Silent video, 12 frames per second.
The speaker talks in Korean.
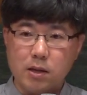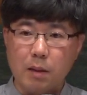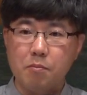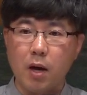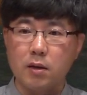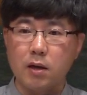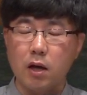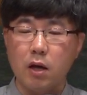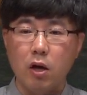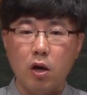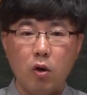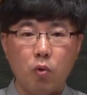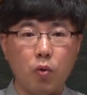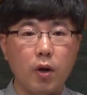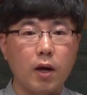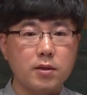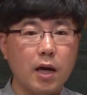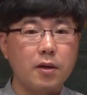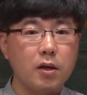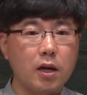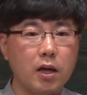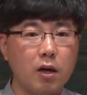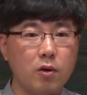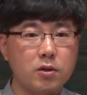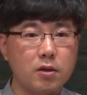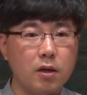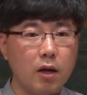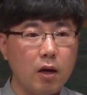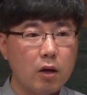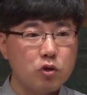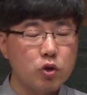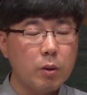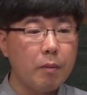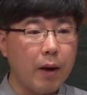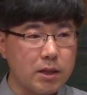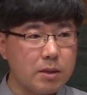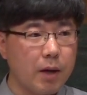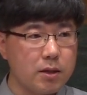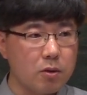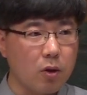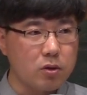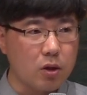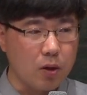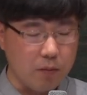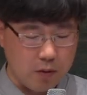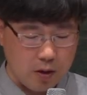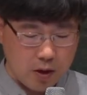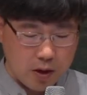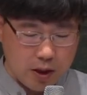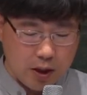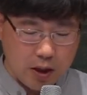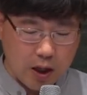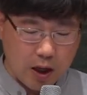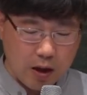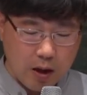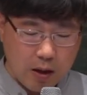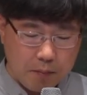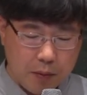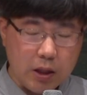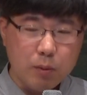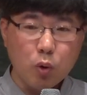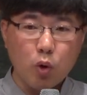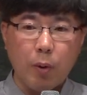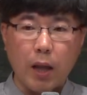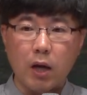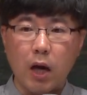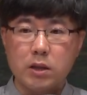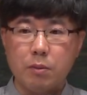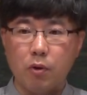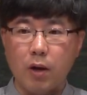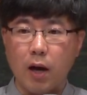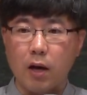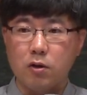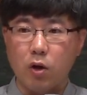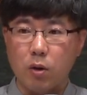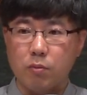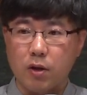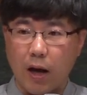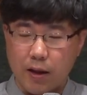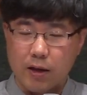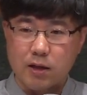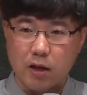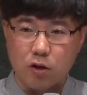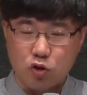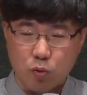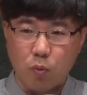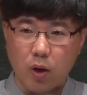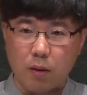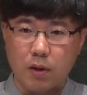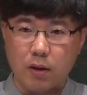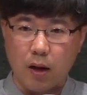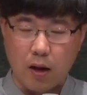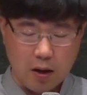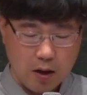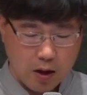산만이 우리가 사는 길인 것을 주님이 말씀하신 것처럼 이 일에 믿음으로 반응하시며 나가는 여러분들 다 되시기를 축복합니다.